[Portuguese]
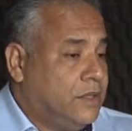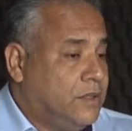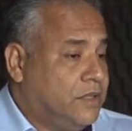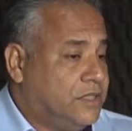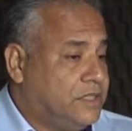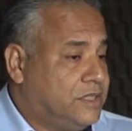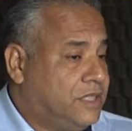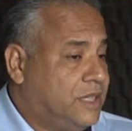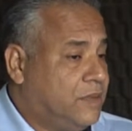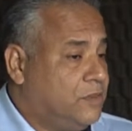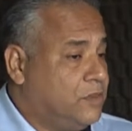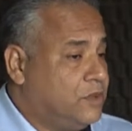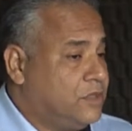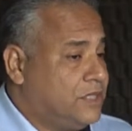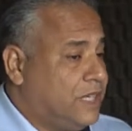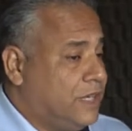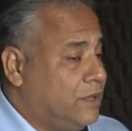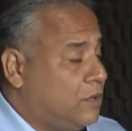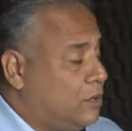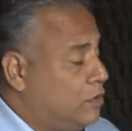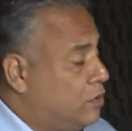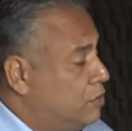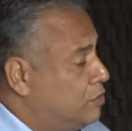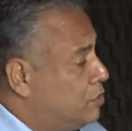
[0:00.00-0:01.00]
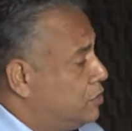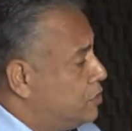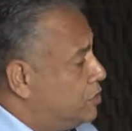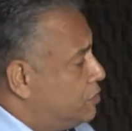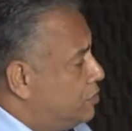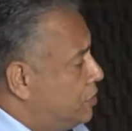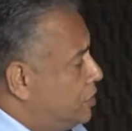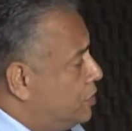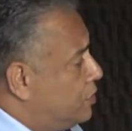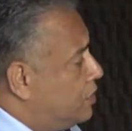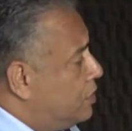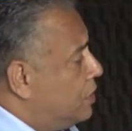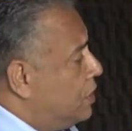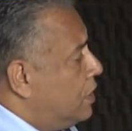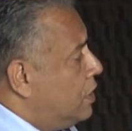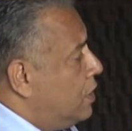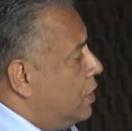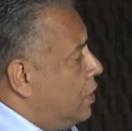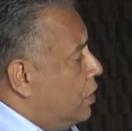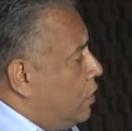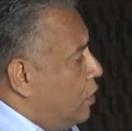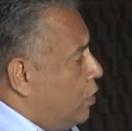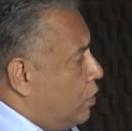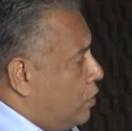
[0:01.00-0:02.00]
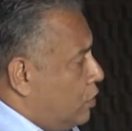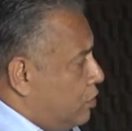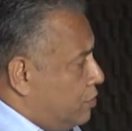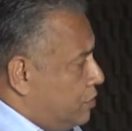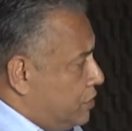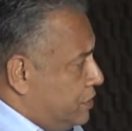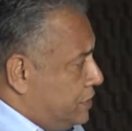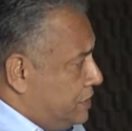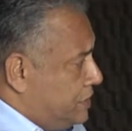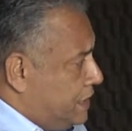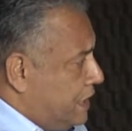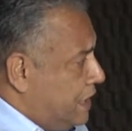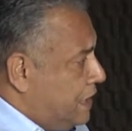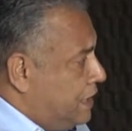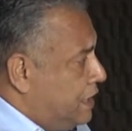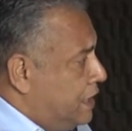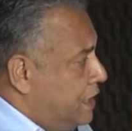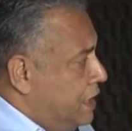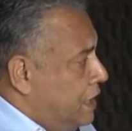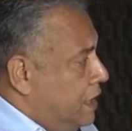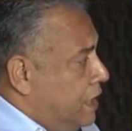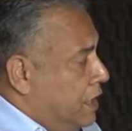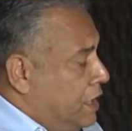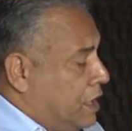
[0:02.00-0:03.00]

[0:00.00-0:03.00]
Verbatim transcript: Nós temos aí o Clube dos Mil, o Clube dos Cem,